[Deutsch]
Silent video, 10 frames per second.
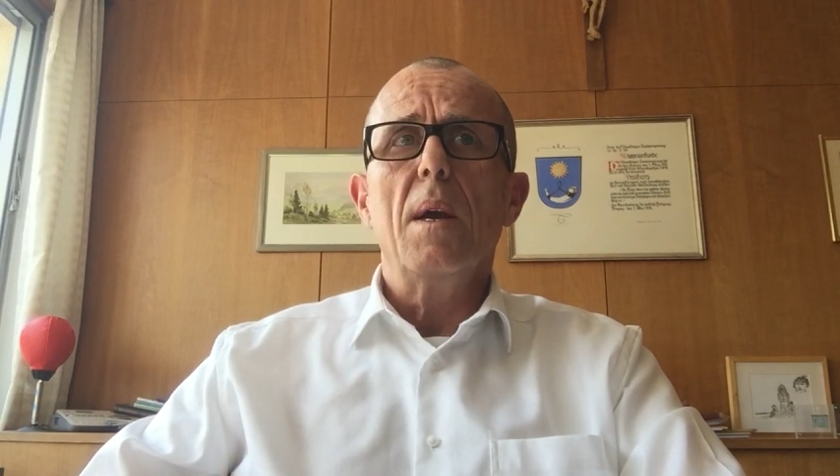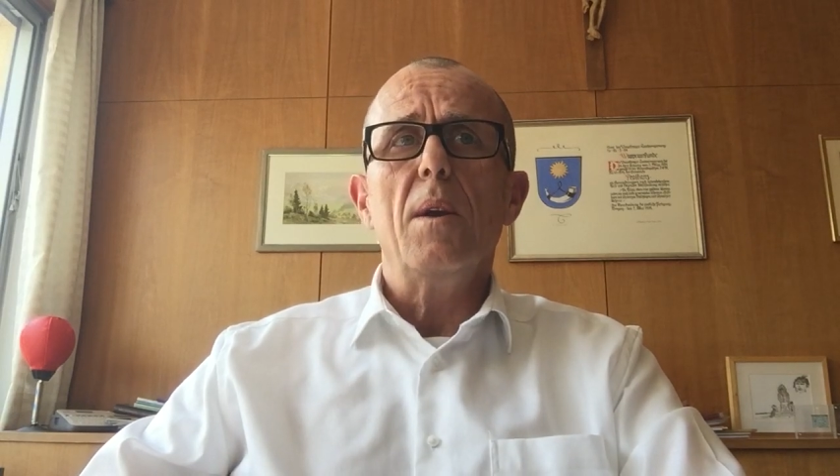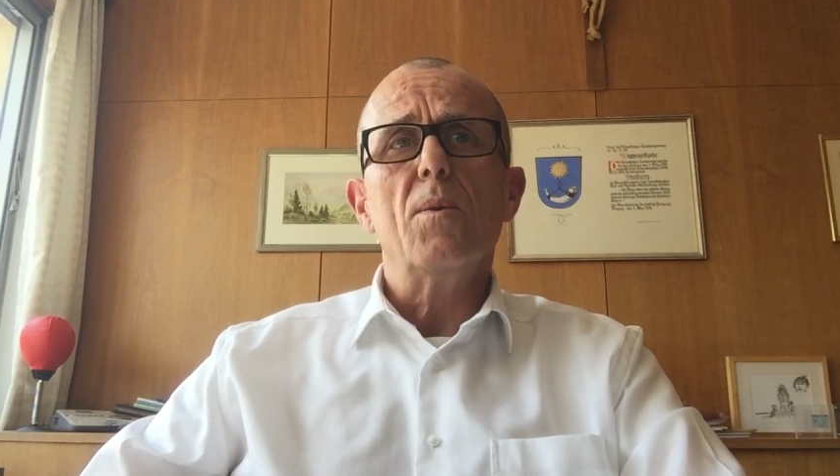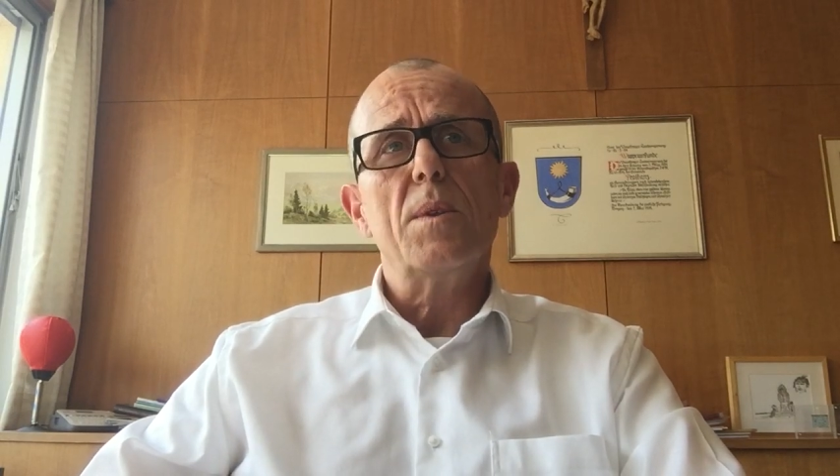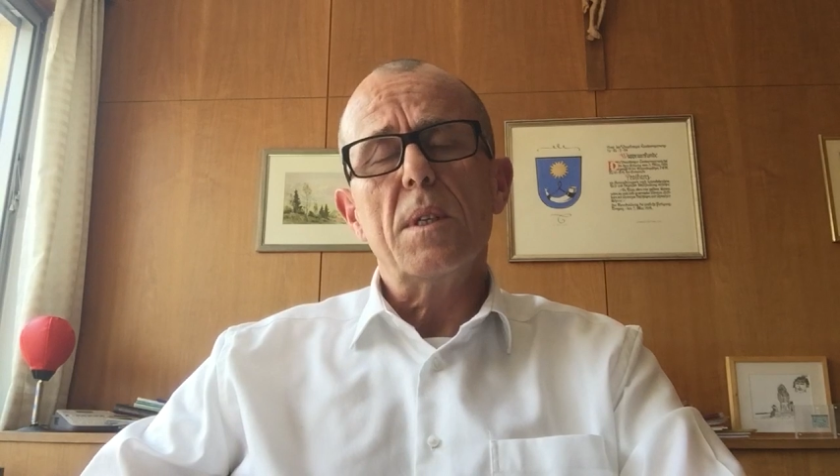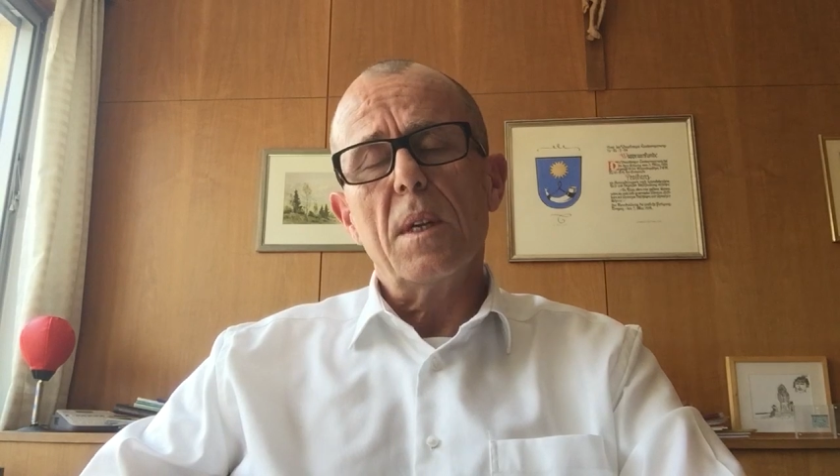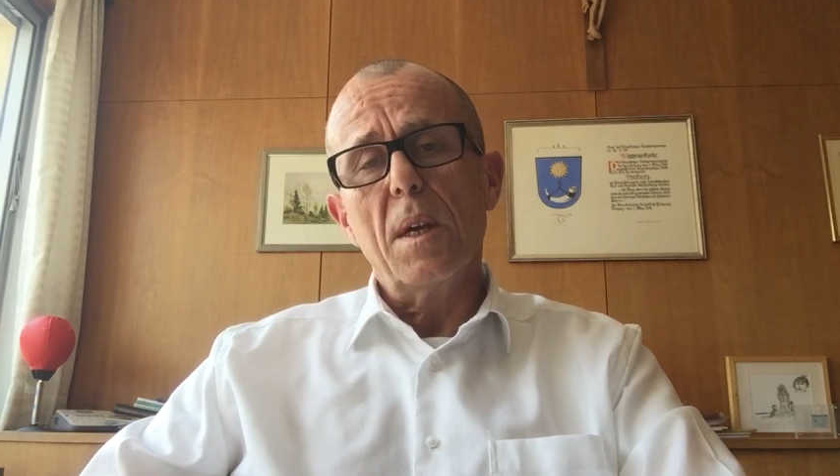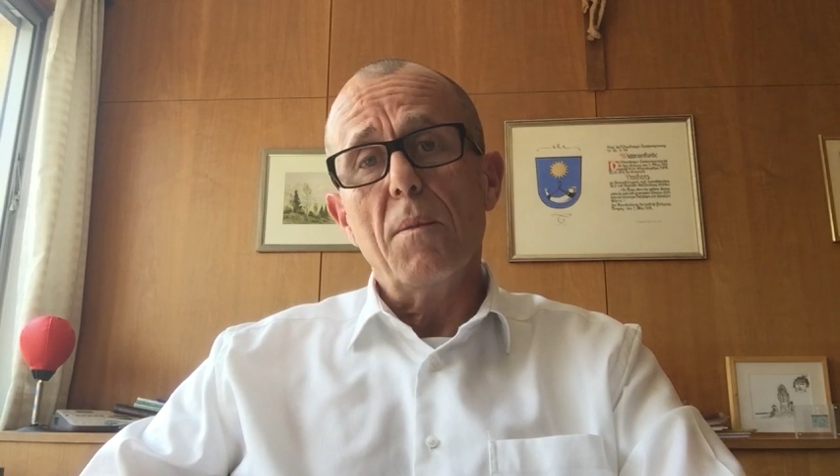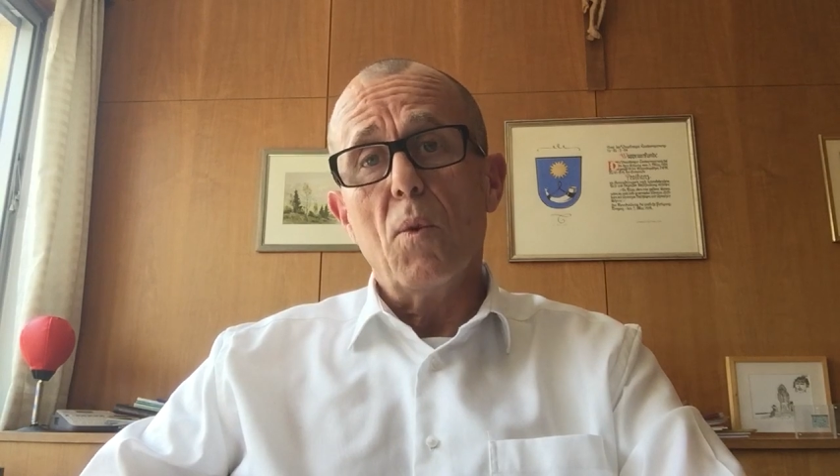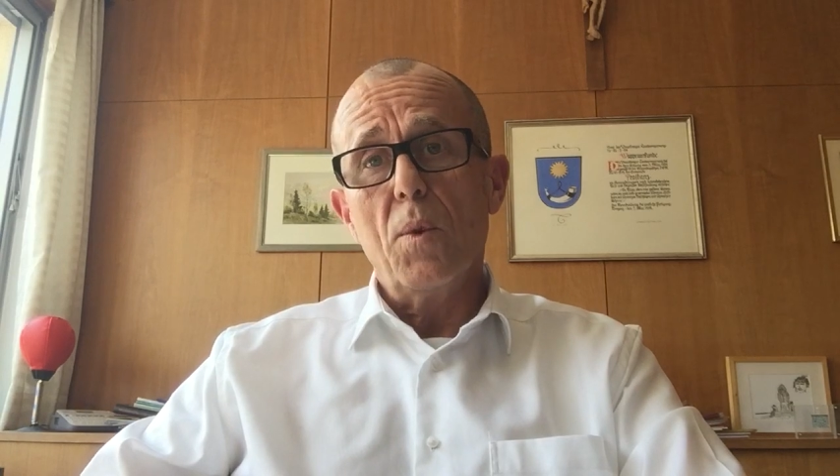in unseren
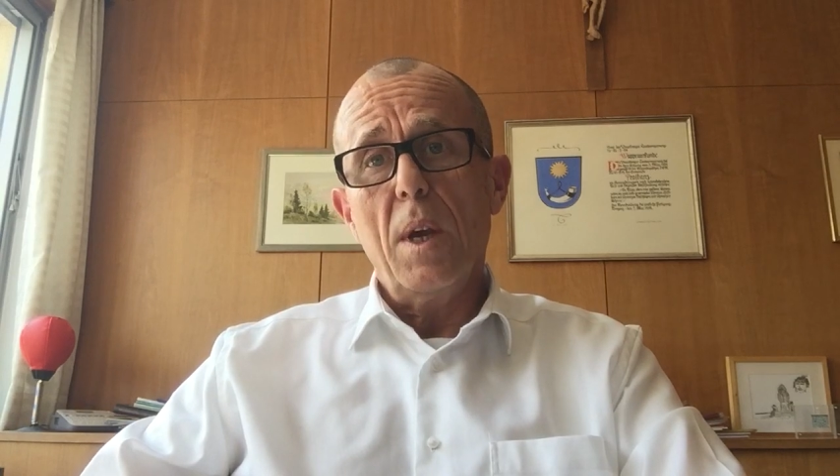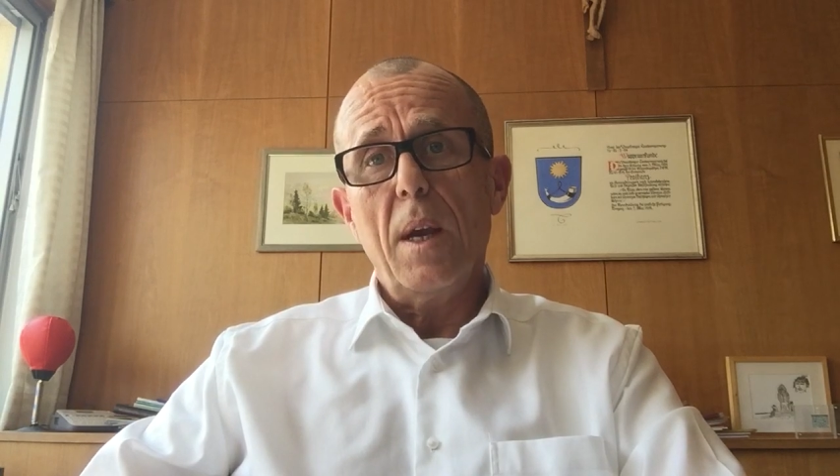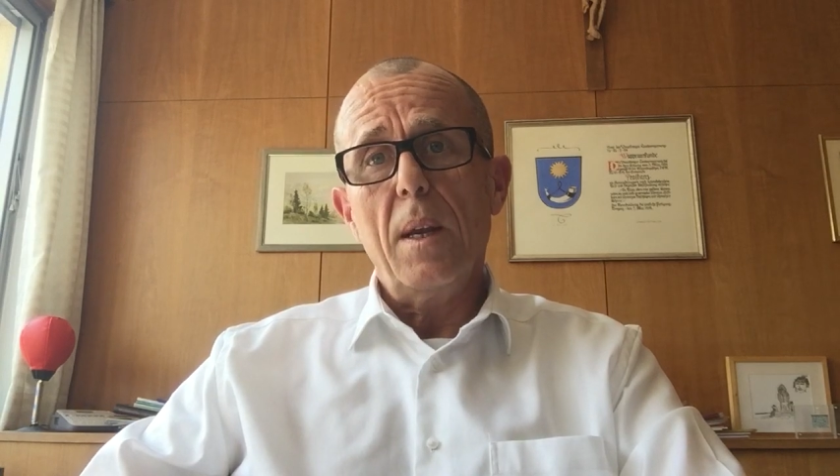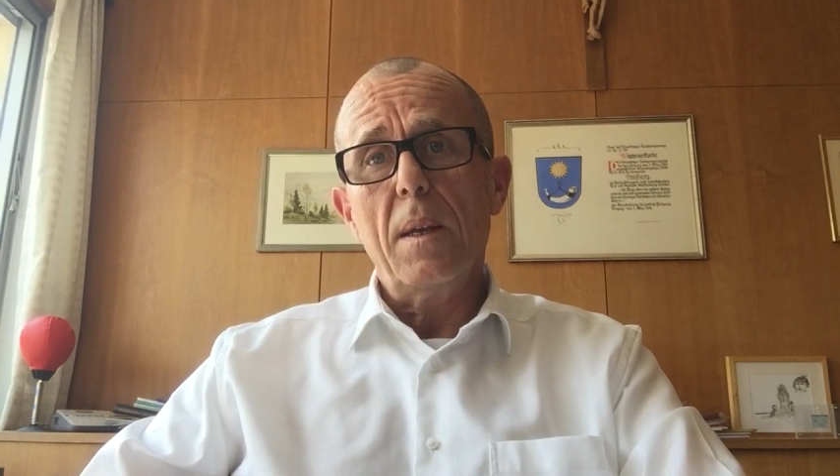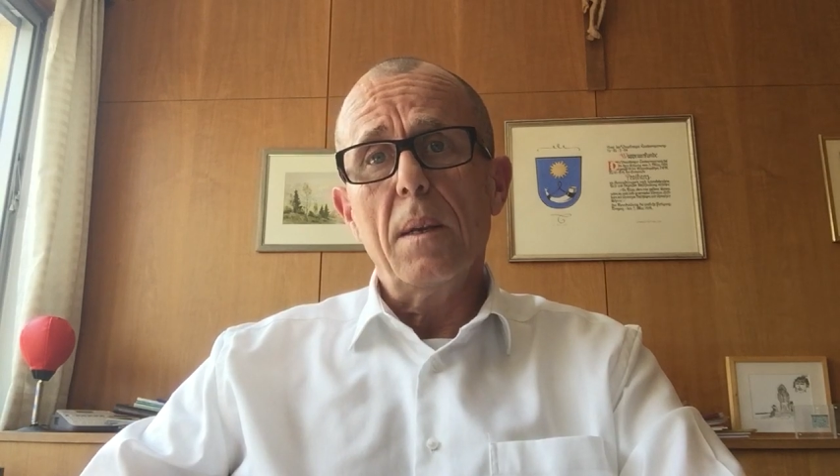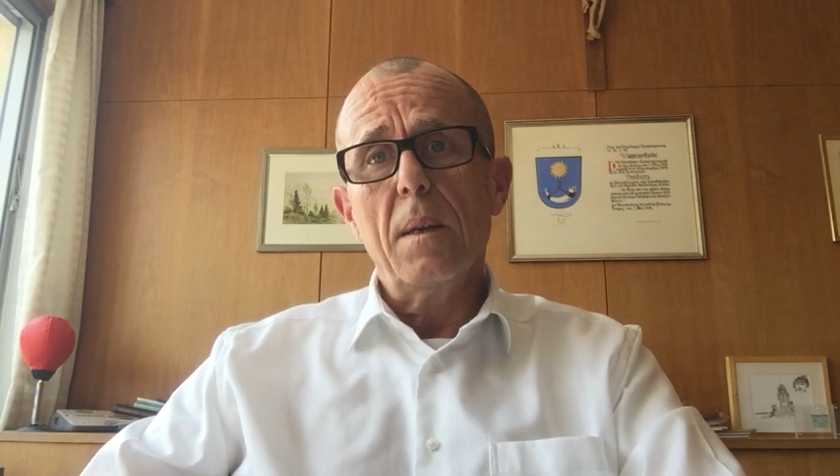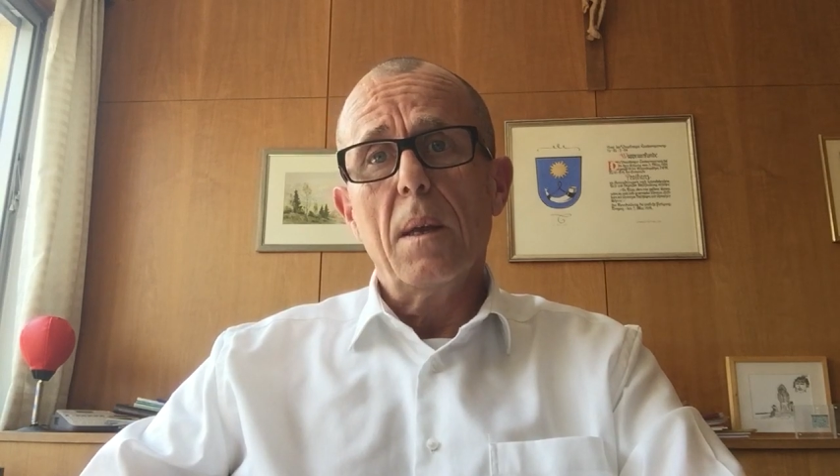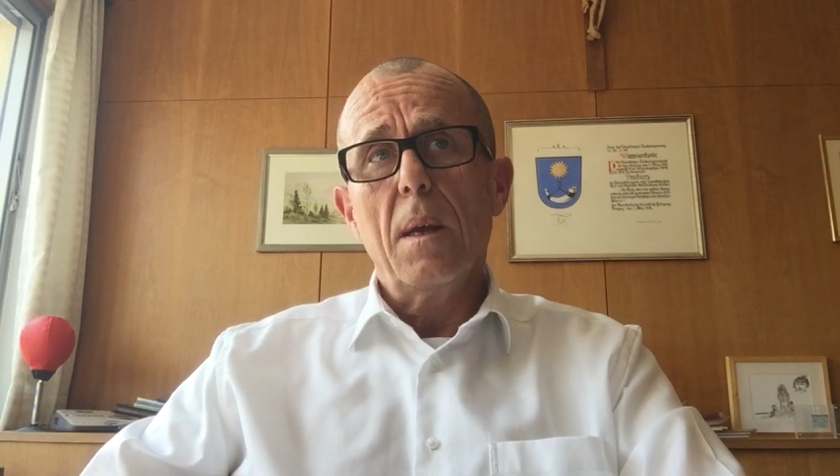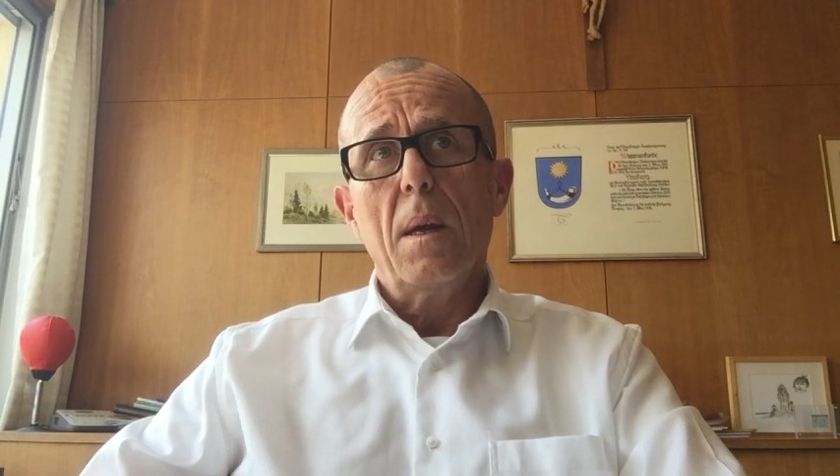Gewohnheiten,